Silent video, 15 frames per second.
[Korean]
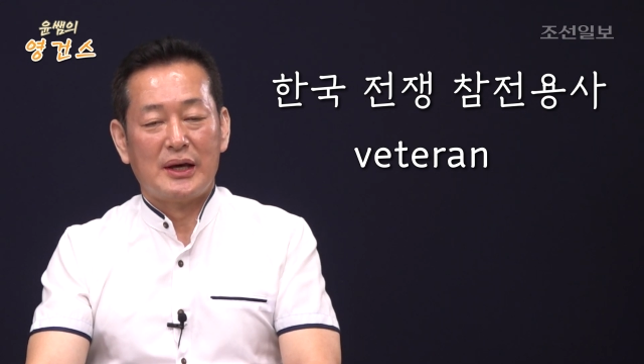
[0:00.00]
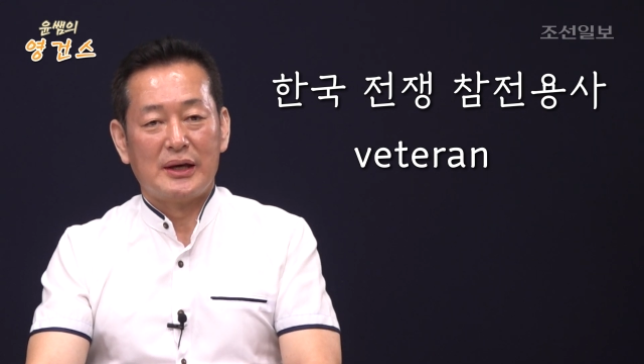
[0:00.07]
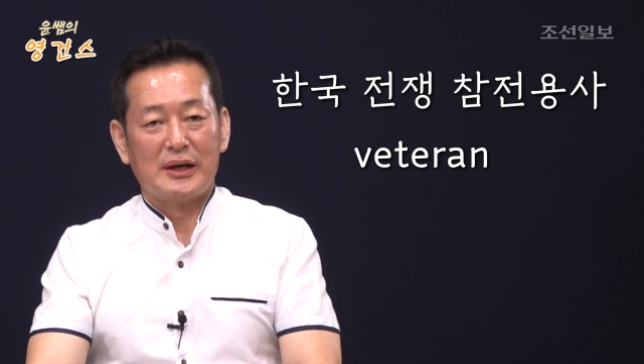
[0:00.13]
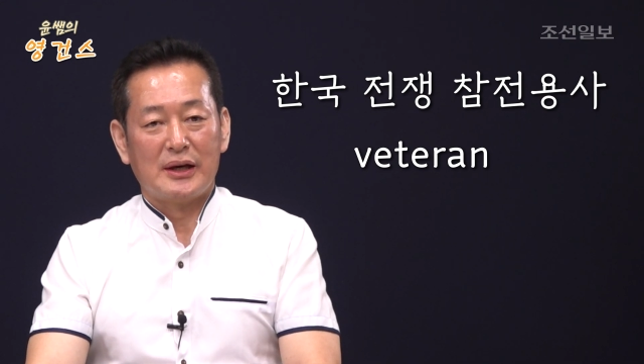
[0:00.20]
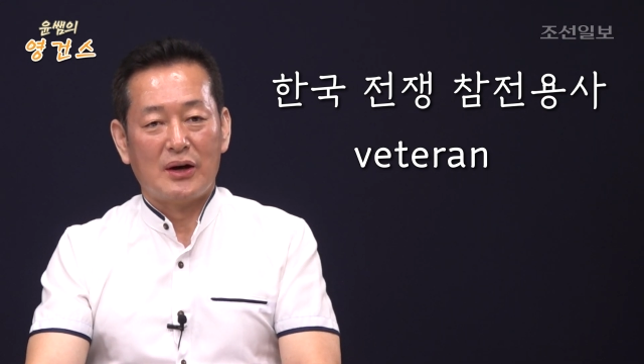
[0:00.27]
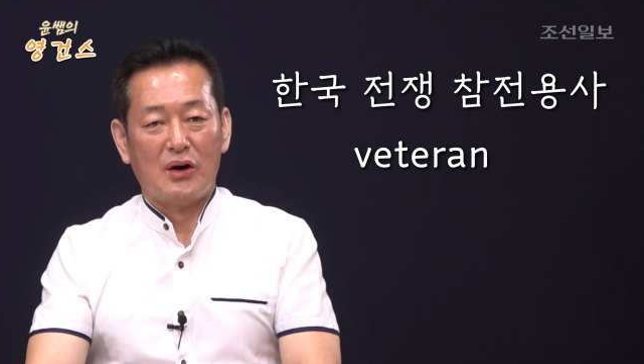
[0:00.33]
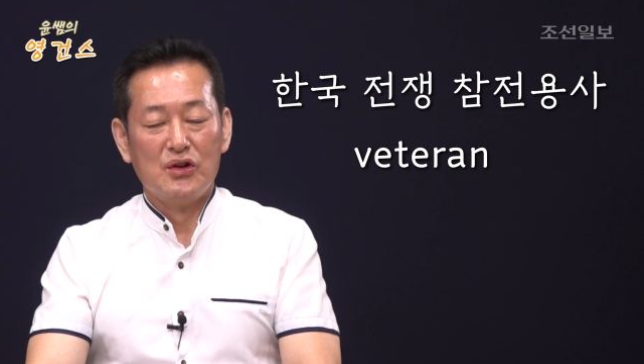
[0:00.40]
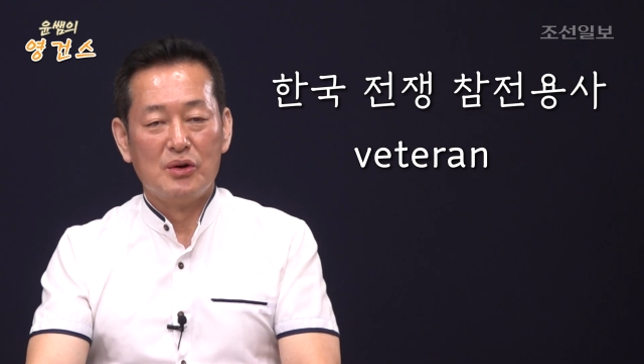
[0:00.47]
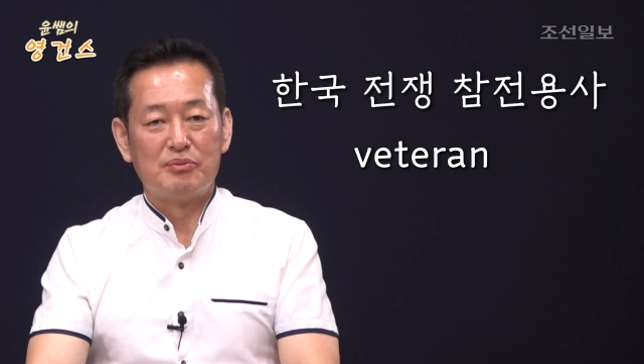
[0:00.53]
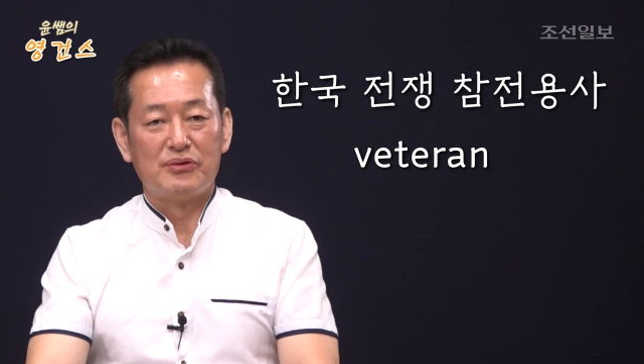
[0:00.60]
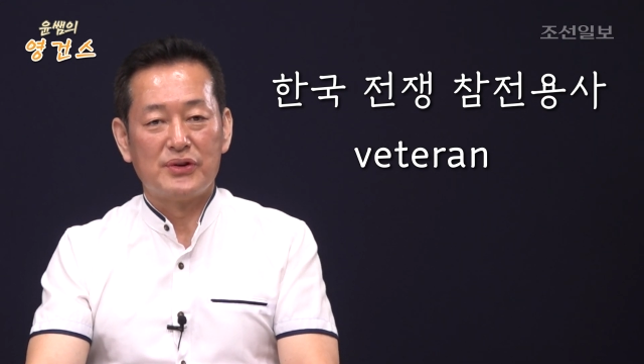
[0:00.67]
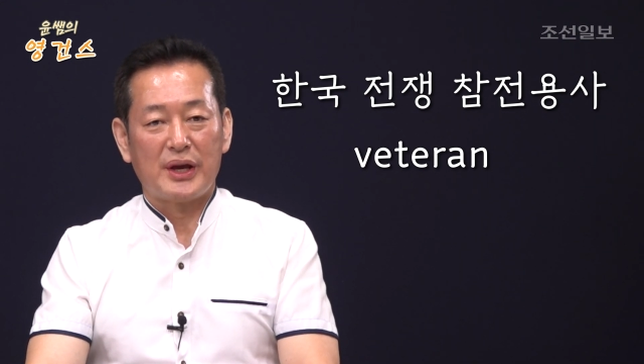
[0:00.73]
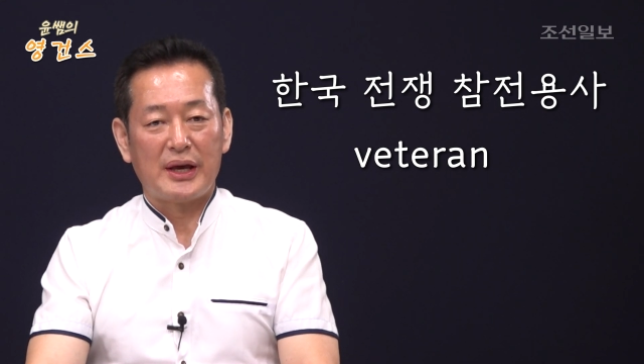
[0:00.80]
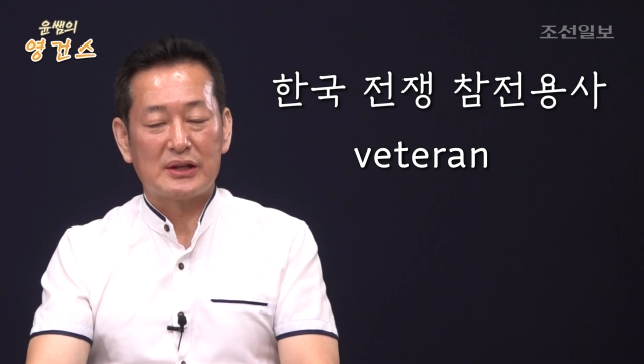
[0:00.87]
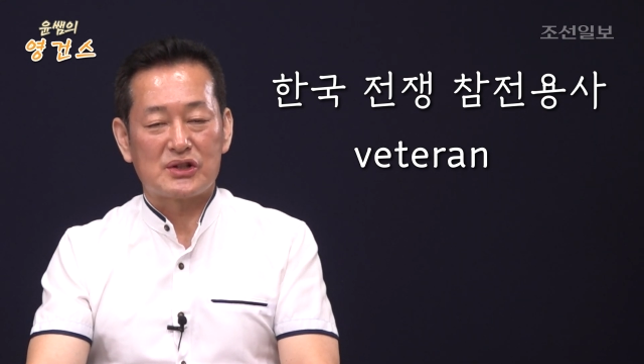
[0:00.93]
예, 어느
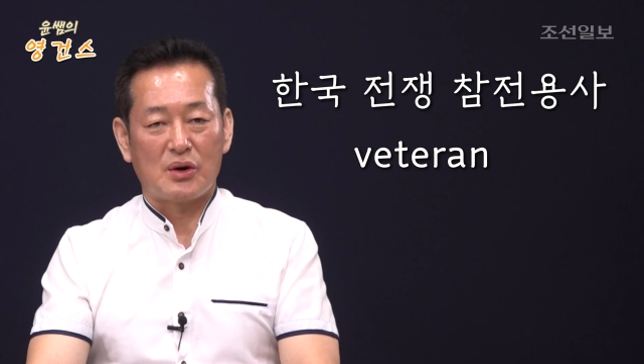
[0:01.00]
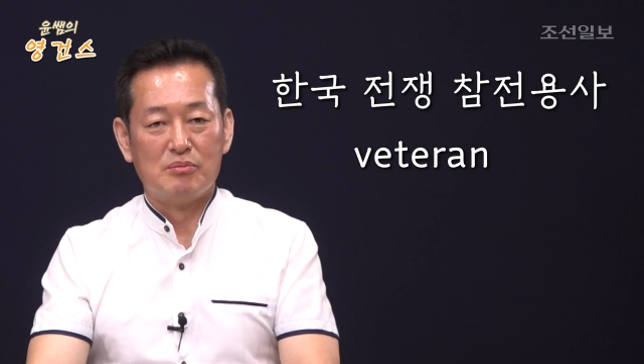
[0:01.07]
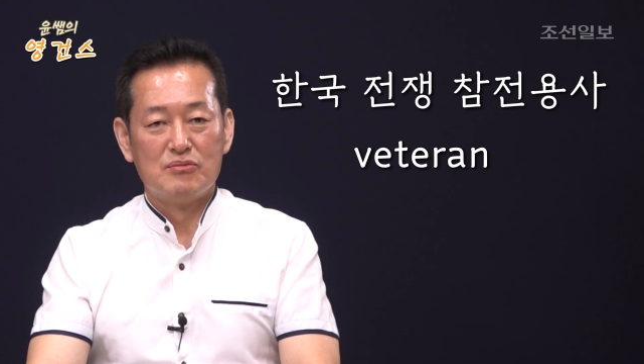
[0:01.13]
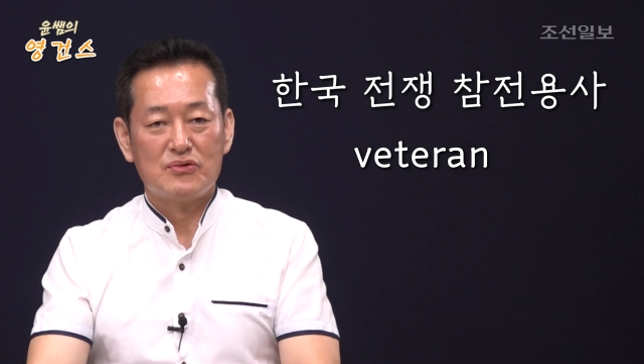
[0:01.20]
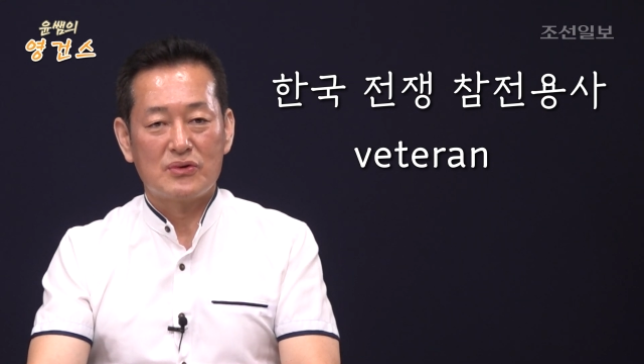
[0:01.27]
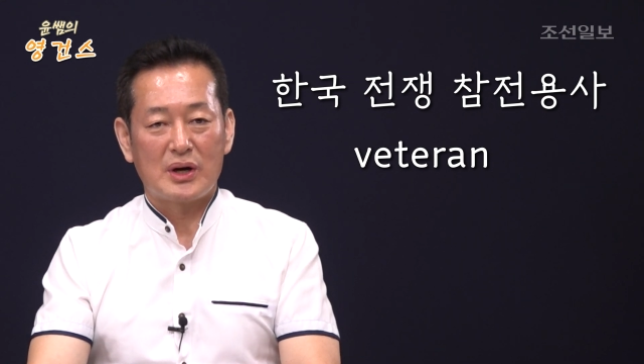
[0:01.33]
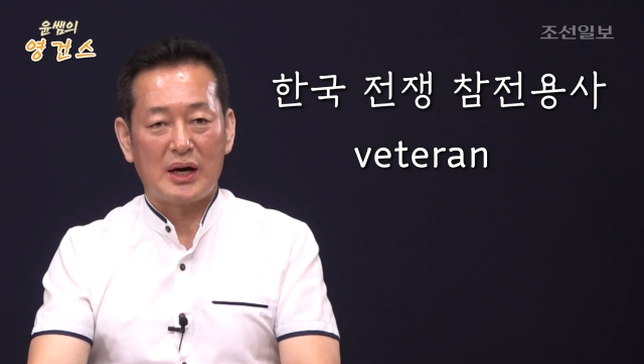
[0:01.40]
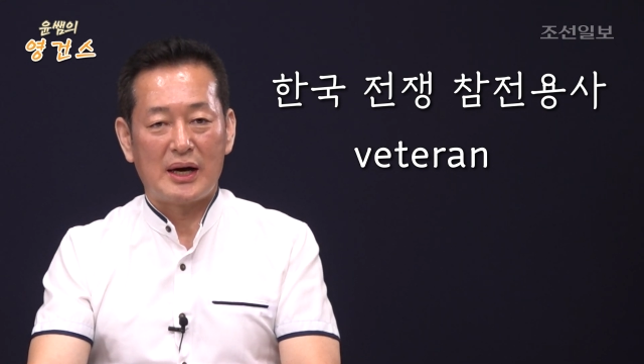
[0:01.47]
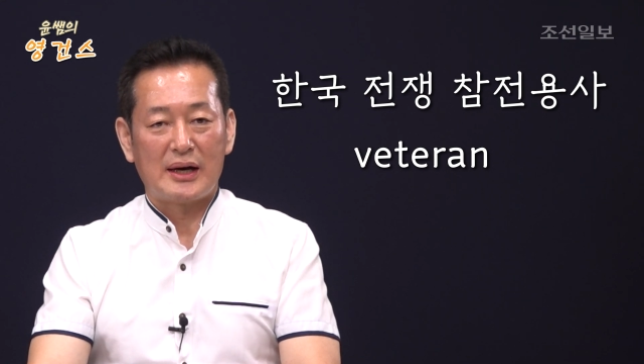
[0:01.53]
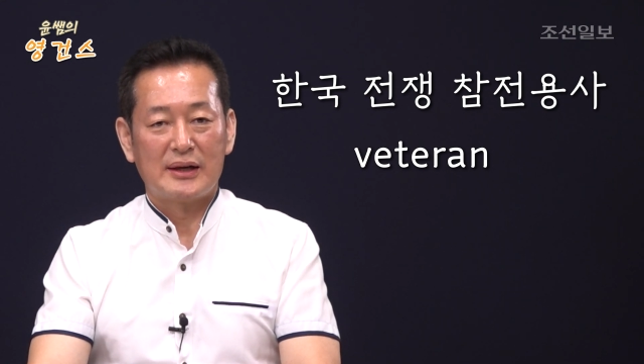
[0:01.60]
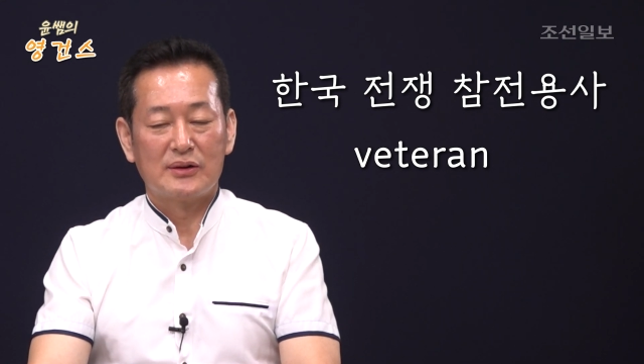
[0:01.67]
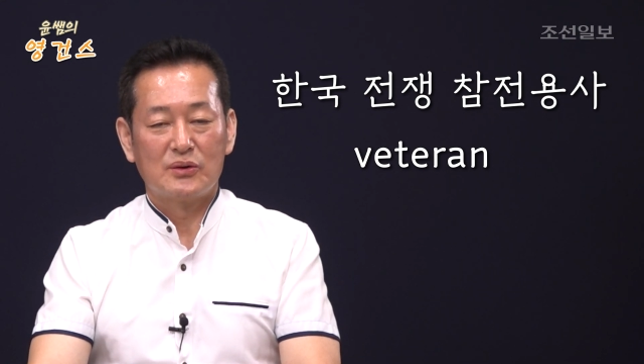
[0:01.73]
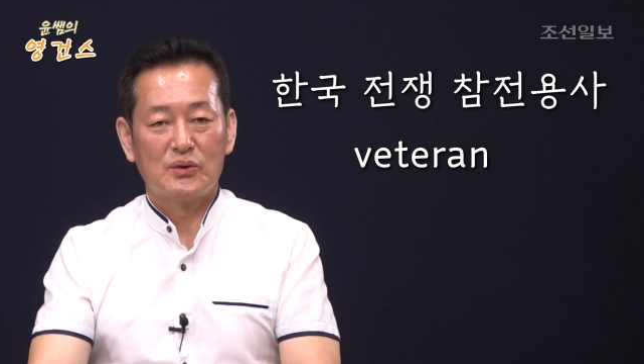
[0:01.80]
분야의 전문가